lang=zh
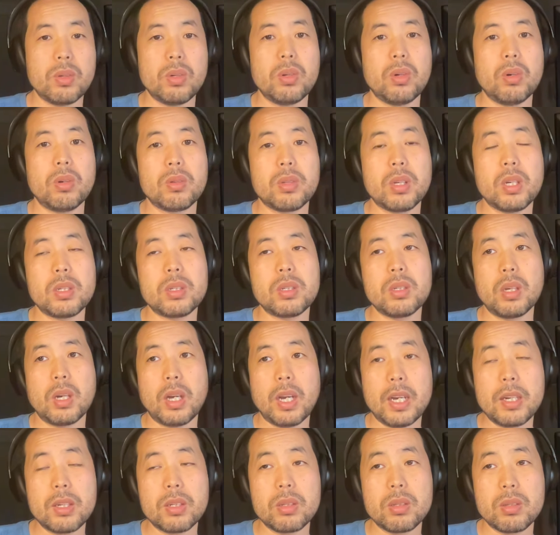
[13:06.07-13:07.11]
料都有，但是
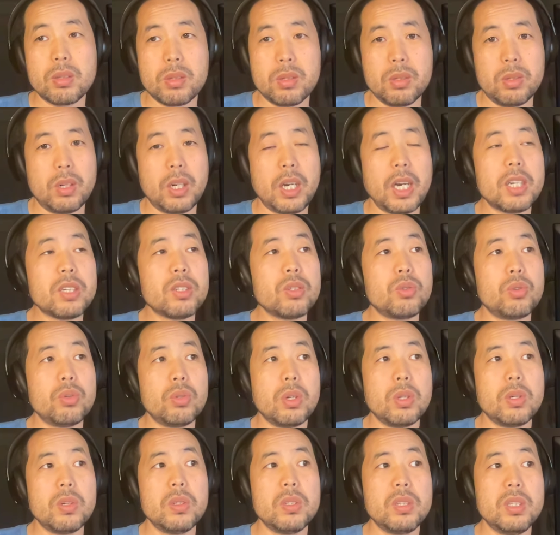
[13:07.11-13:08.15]
还还是
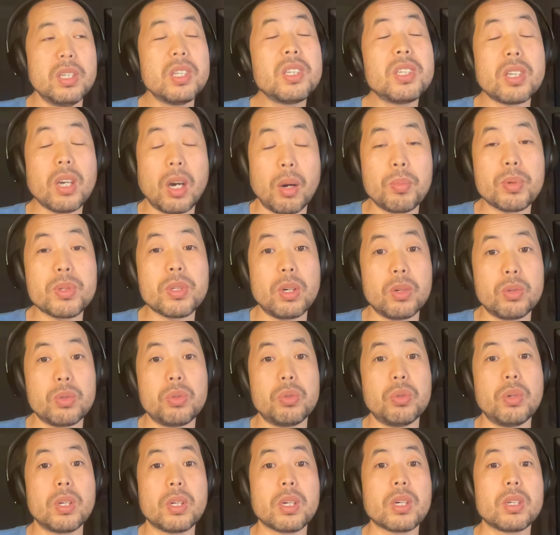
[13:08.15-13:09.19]
取决于你想不想
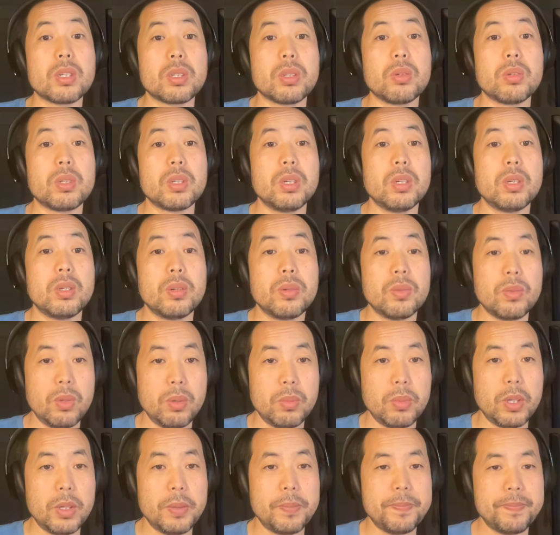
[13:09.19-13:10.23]
学这个事情。
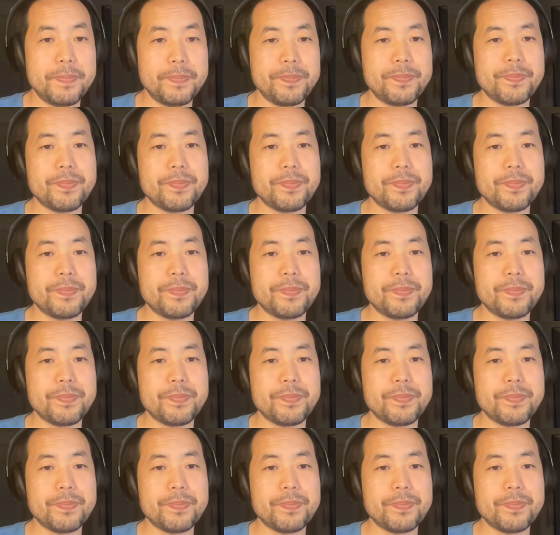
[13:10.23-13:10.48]
对不对？